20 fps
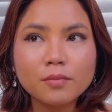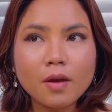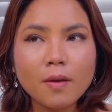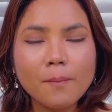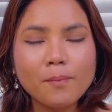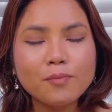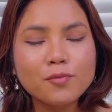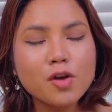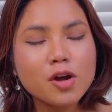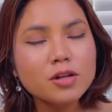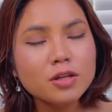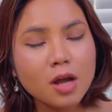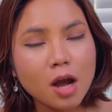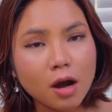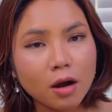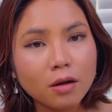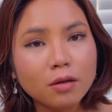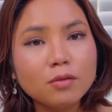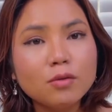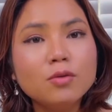nói
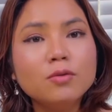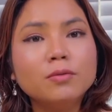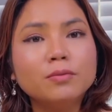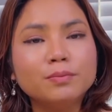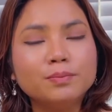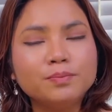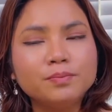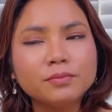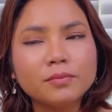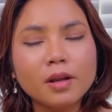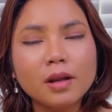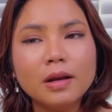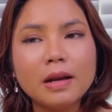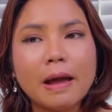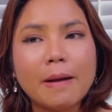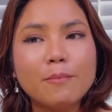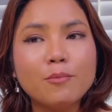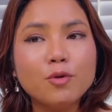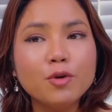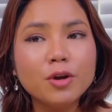thật luôn
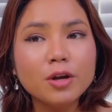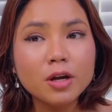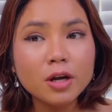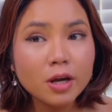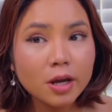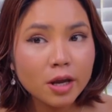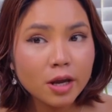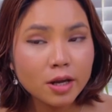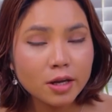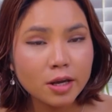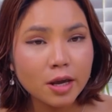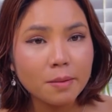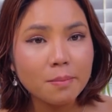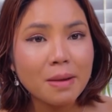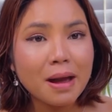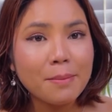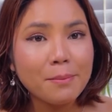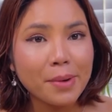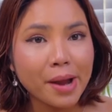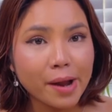là Mary nghiêng về
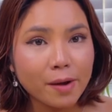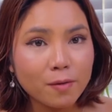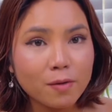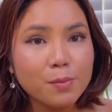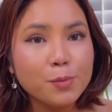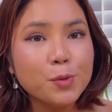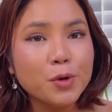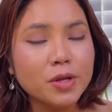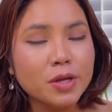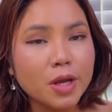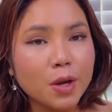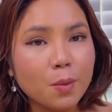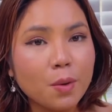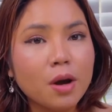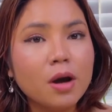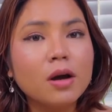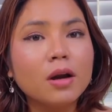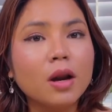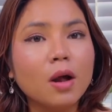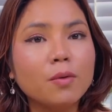ba mẹ của Mary nhiều
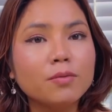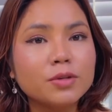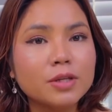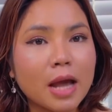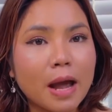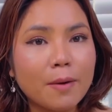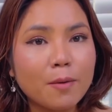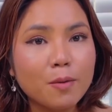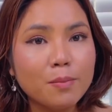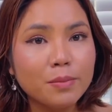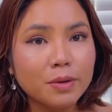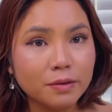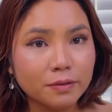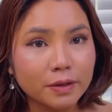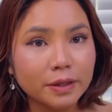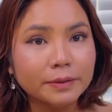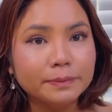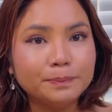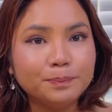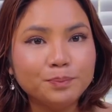hơn là ông xã của
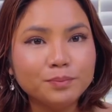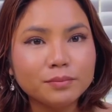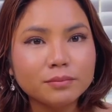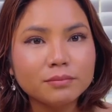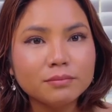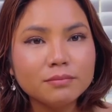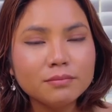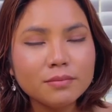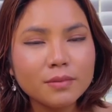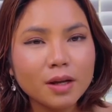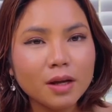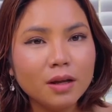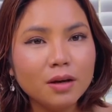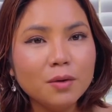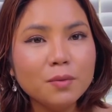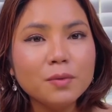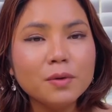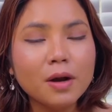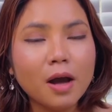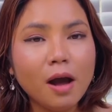Mary
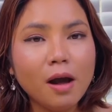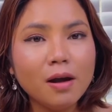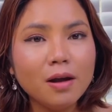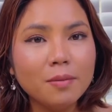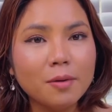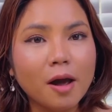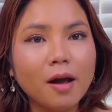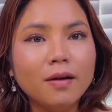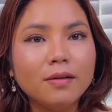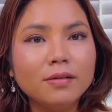lúc đó các bạn